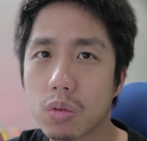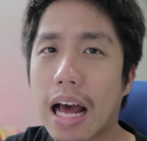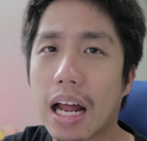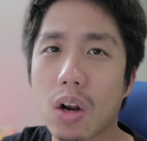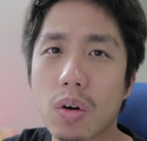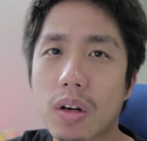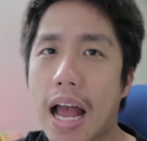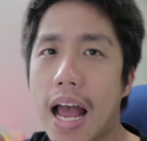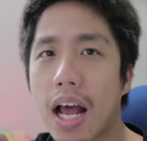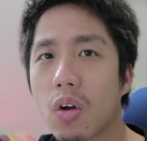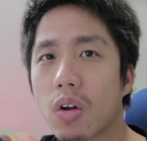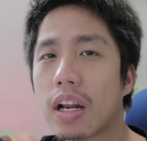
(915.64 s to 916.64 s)
หลังรถ
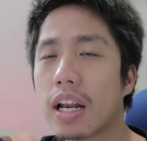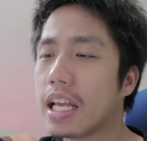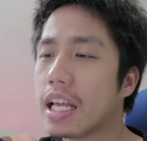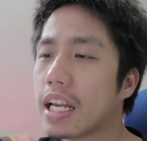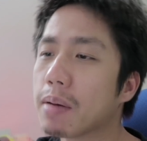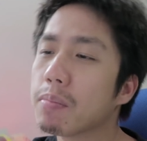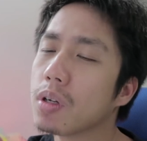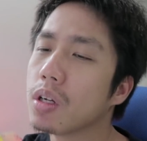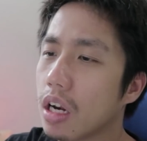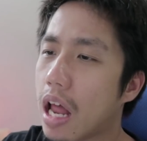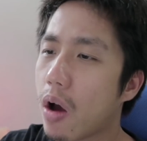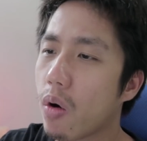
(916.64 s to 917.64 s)
ข้างรถอะไรอย่างนี้นะครับ
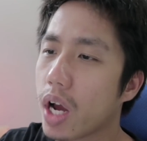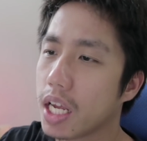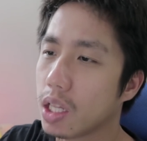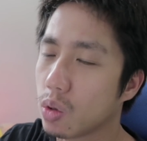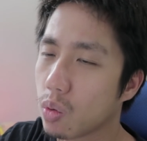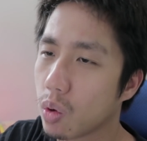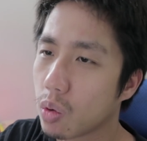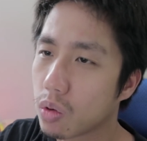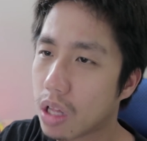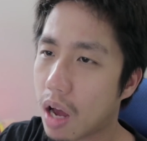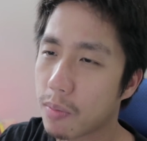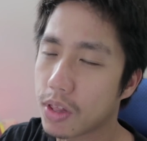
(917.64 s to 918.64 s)
แล้วไอ้ตัวลู
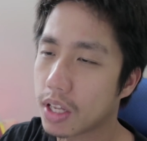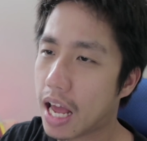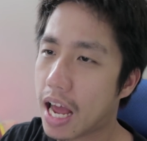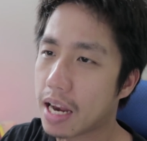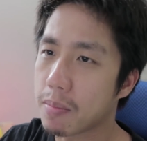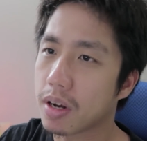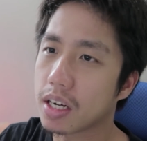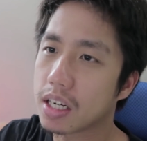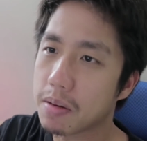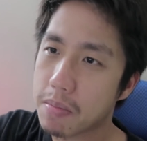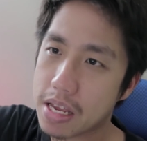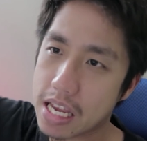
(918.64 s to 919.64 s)
กสาวปริศนาเนี่ยมันก็
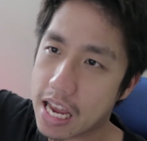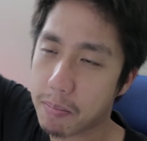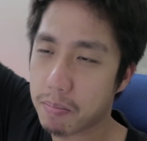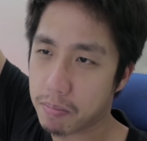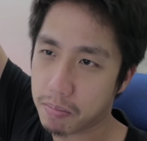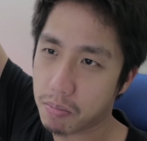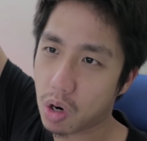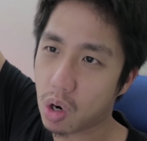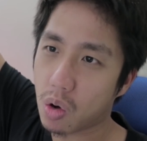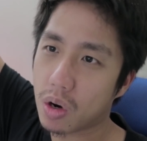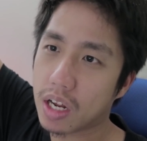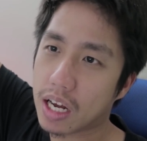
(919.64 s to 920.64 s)
ขึ้นไปเหยียบบน
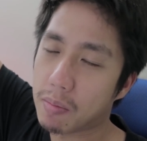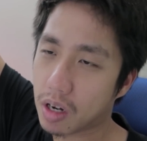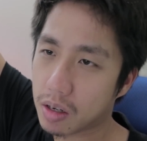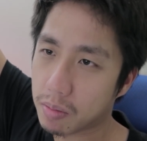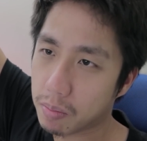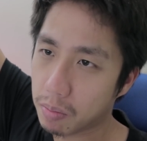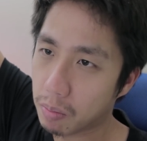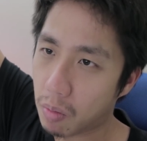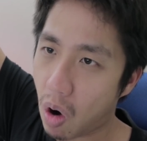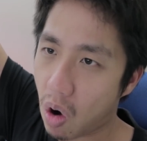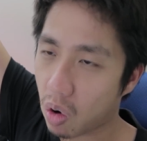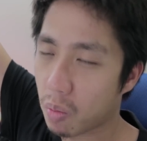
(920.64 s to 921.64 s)
รถนะครับแล้วก็
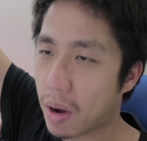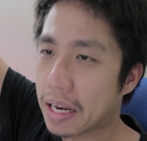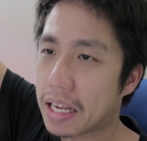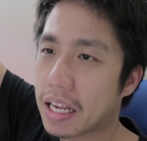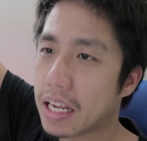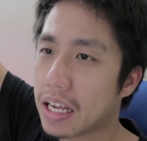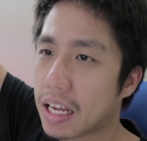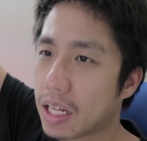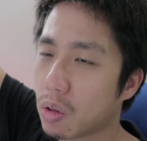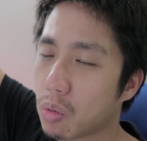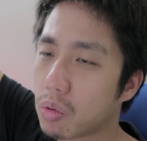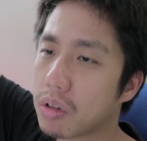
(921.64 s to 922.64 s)
มองลงมาที่ไอ้
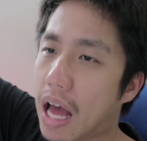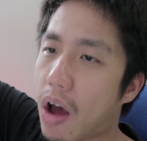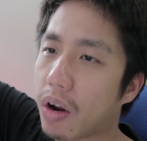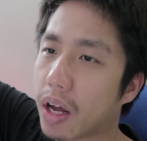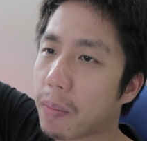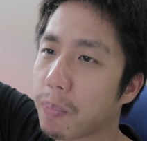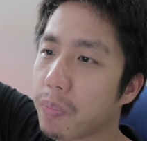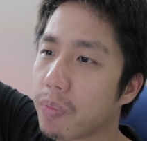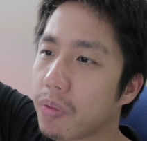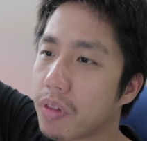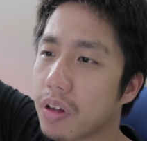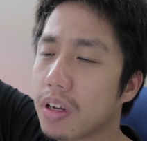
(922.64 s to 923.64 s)
ตัวลูกสาวนะครับ
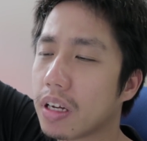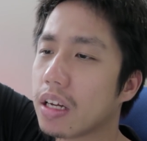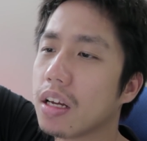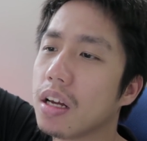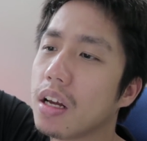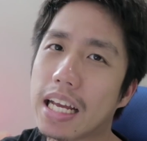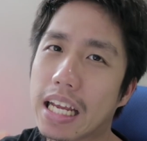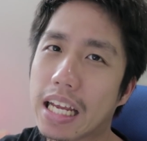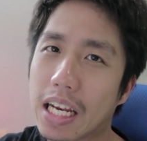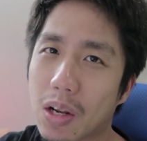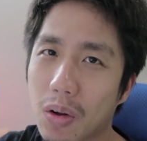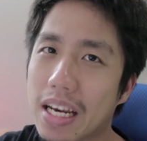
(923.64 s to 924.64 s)
ซึ่งไอ้
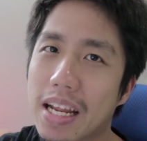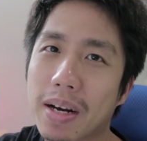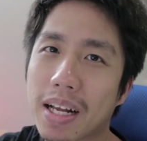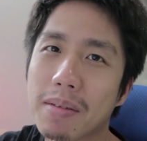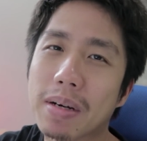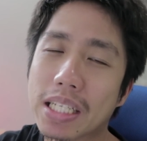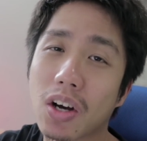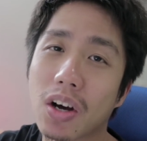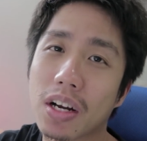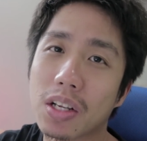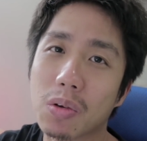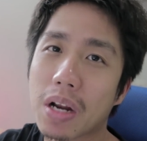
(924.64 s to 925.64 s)
รถเนี่ยมันก็เหมือนจอ
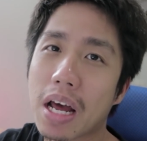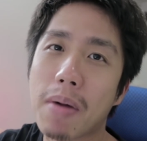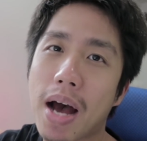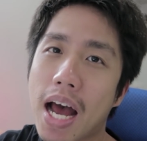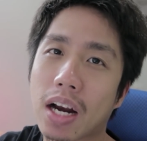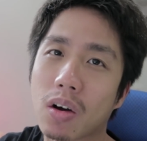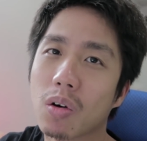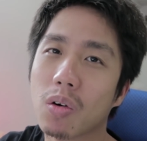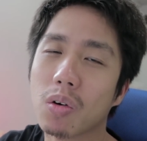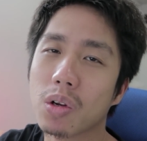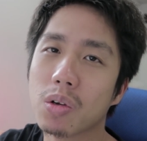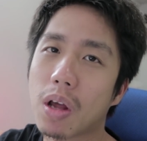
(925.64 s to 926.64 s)
ดอยู่หน้าบ้านของ
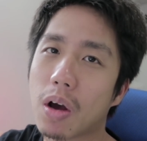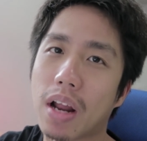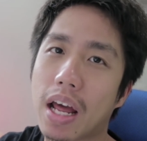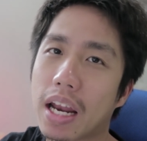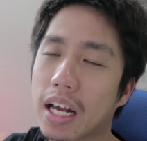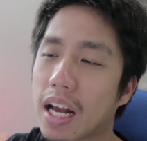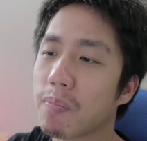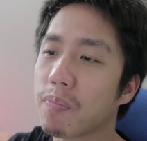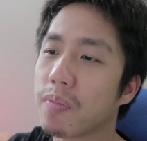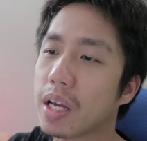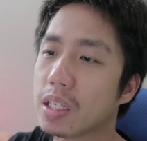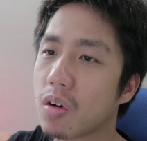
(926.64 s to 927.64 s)
คนที่อยู่แถวนั้นนะครับ
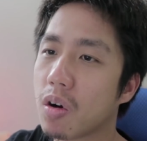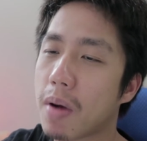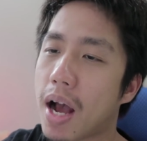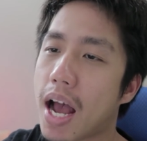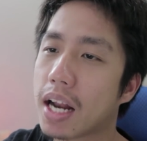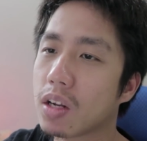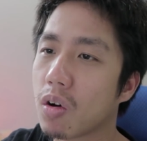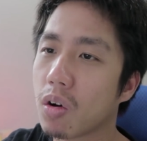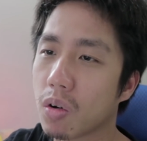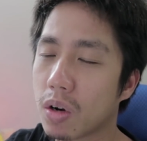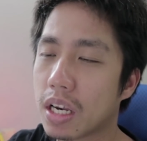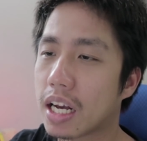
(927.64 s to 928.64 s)
ไอ้เจ้าของบ้านเจ้าขอ
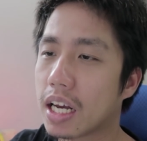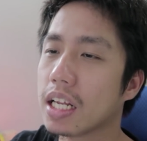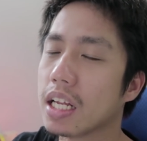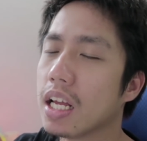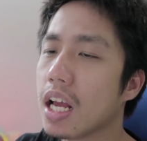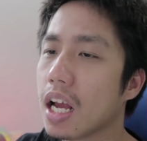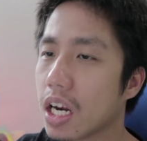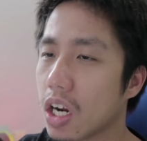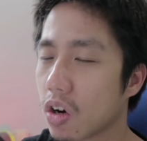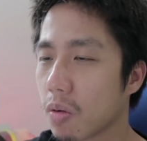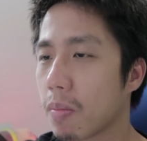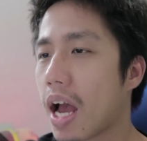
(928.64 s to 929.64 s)
งรถเนี่ยก็เลย
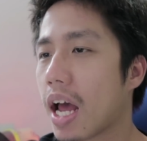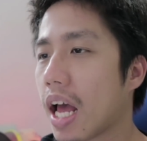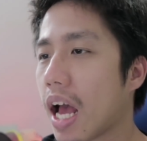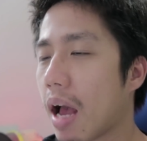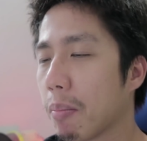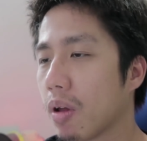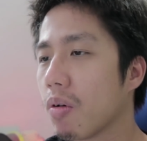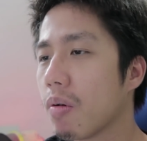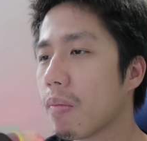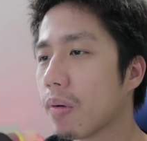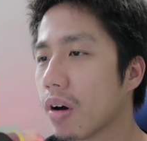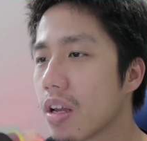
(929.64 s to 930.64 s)
เดินออกมาถามนะ
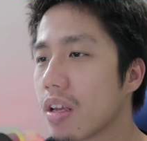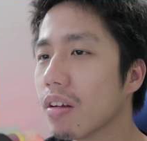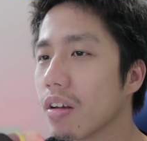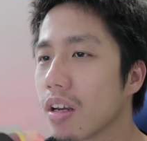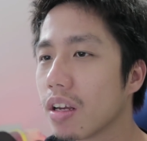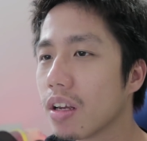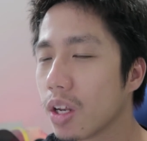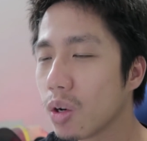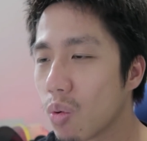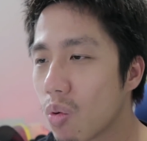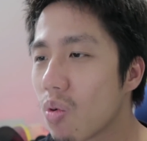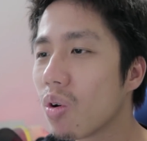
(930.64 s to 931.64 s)
ว่าเฮ้ยไอ้
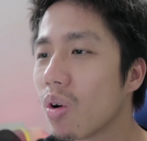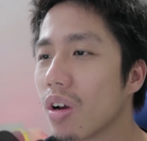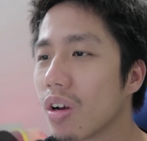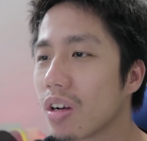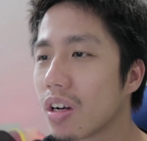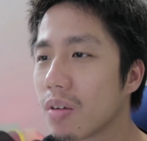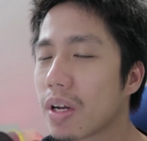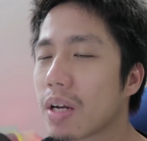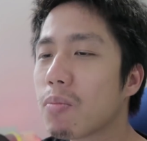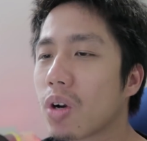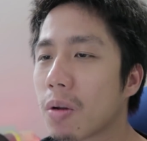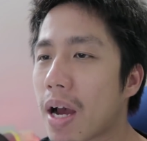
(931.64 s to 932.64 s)
หนูขึ้นไป
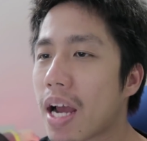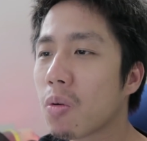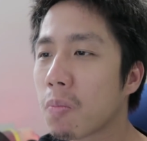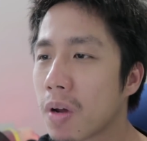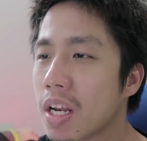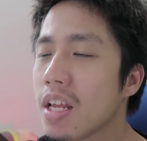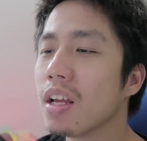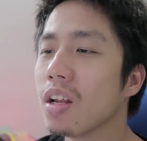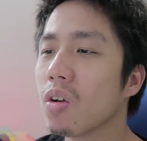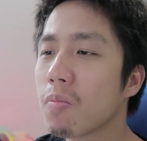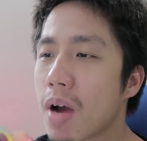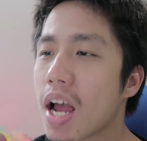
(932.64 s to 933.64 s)
ข้างบนทำไมลงมานี่
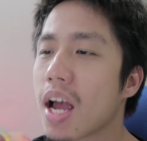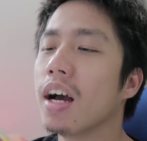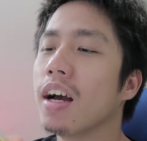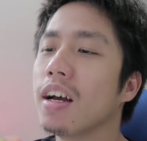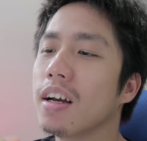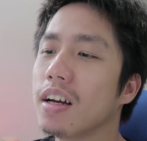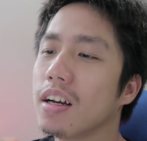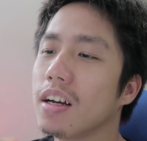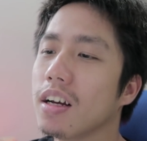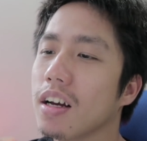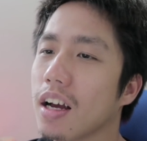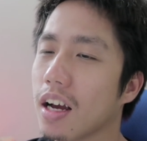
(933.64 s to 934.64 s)
ลงมา
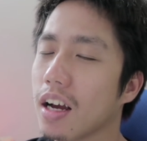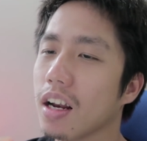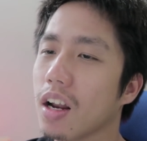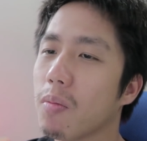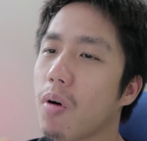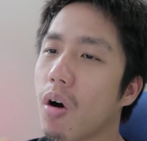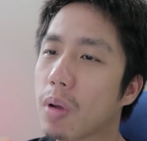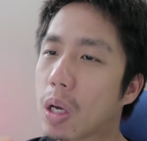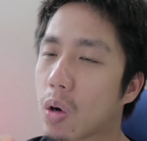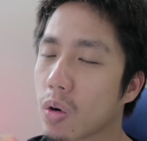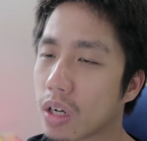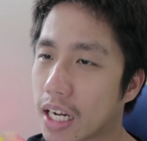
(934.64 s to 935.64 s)
แล้วพอมี
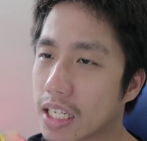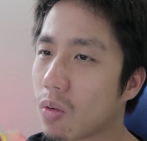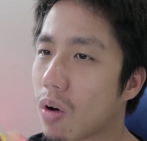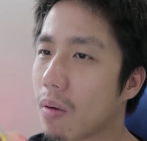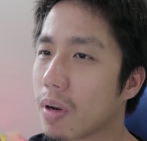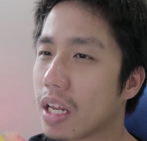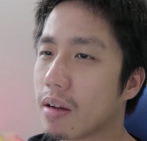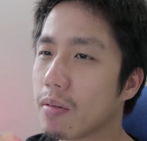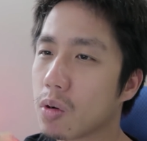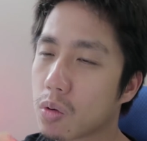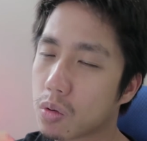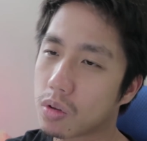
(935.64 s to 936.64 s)
คนขัดจังหวะพอดีนะ
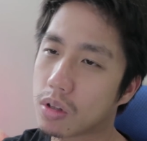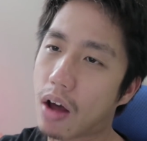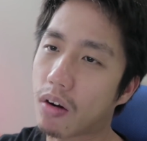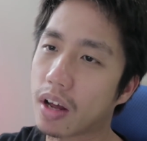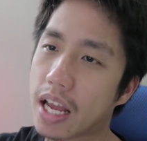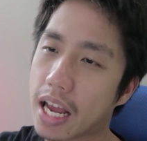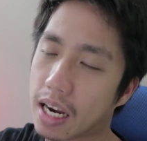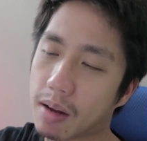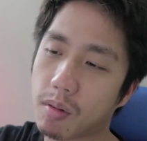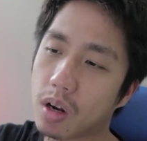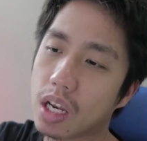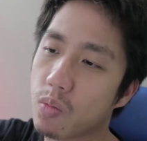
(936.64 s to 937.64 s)
ลูกสาวนางเอกนะ
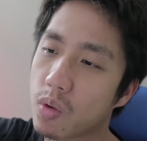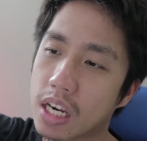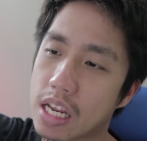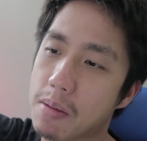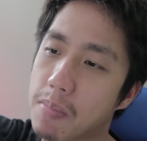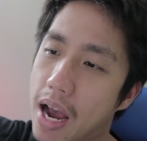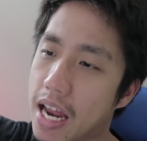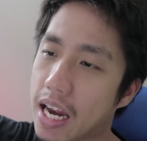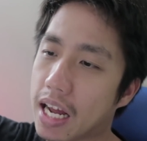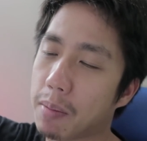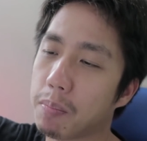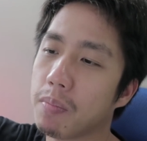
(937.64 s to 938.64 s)
ก็รีบวิ่งหนีไป
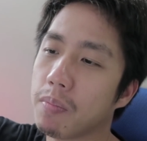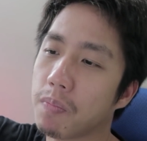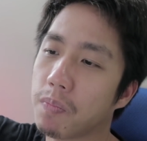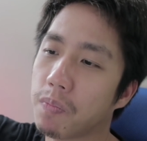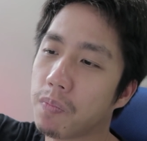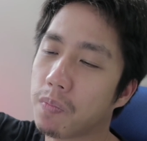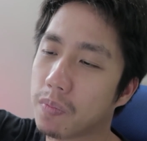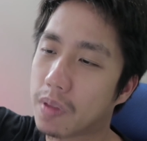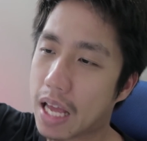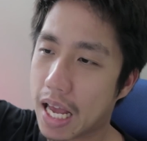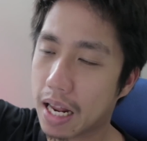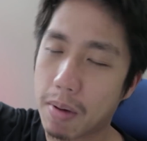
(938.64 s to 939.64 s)
นะครับ
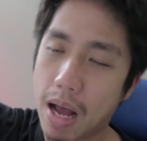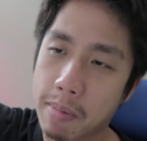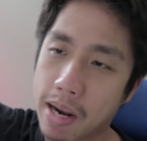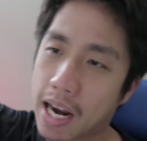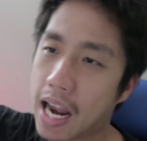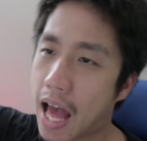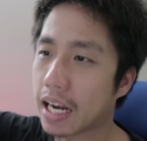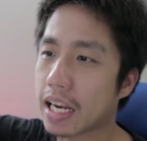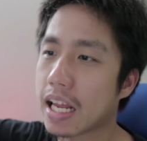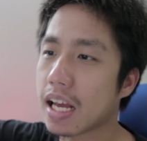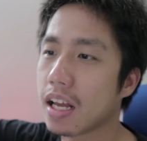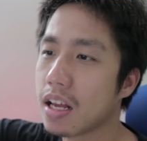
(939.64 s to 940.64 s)
แต่ภาพด้านหลัง
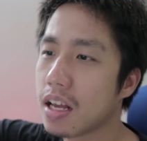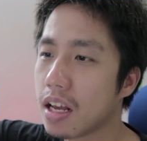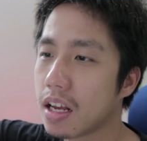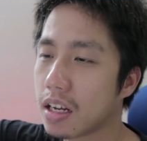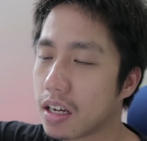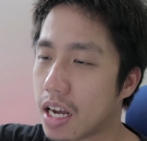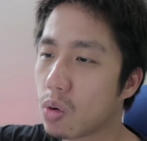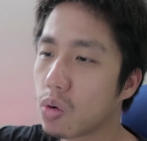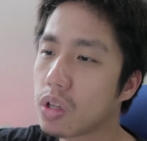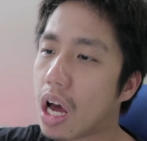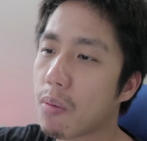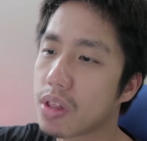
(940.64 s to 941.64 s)
เนี่ยก็ไอ้ลู
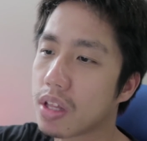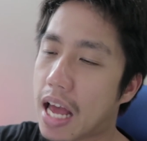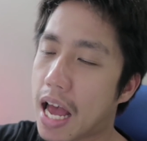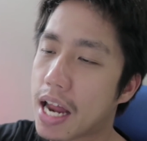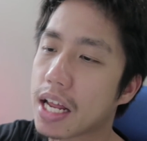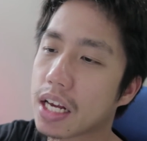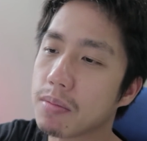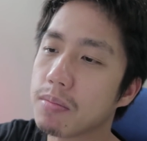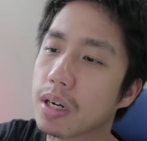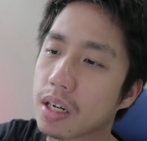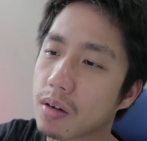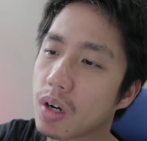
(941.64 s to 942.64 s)
กสาวปริศนาเนี่ยก็
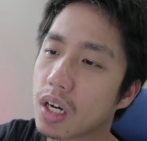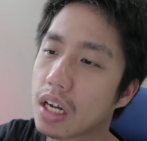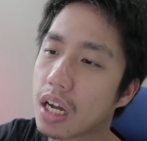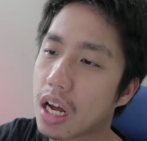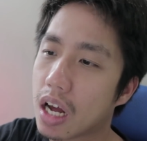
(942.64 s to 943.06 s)
เหมือนกับว่า